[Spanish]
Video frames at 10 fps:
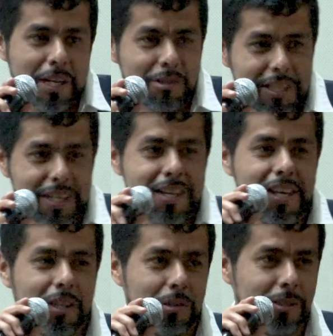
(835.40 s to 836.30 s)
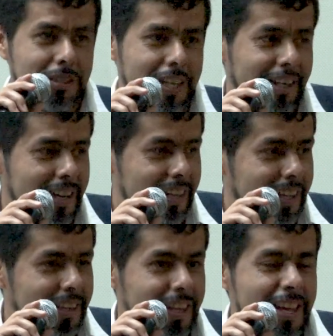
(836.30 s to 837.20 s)
menos de 500, en
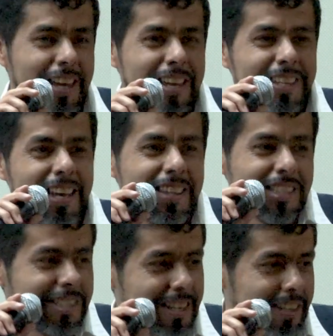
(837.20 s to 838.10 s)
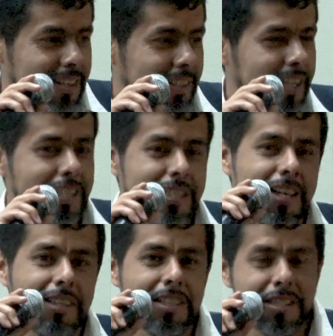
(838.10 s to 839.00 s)
realidad ya decir
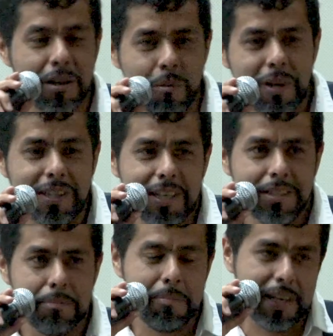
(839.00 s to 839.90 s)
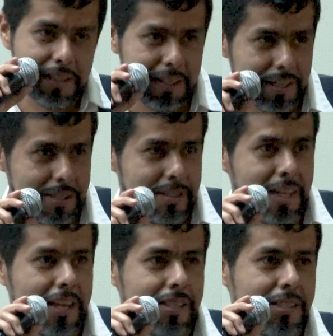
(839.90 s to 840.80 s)
350 especies
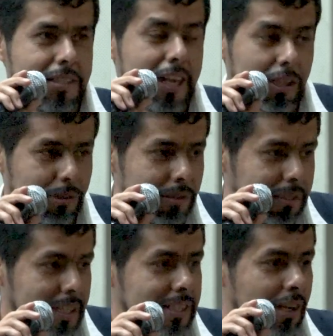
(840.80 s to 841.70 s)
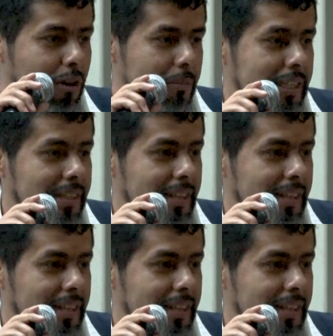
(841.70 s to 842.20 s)
de insectos que se comen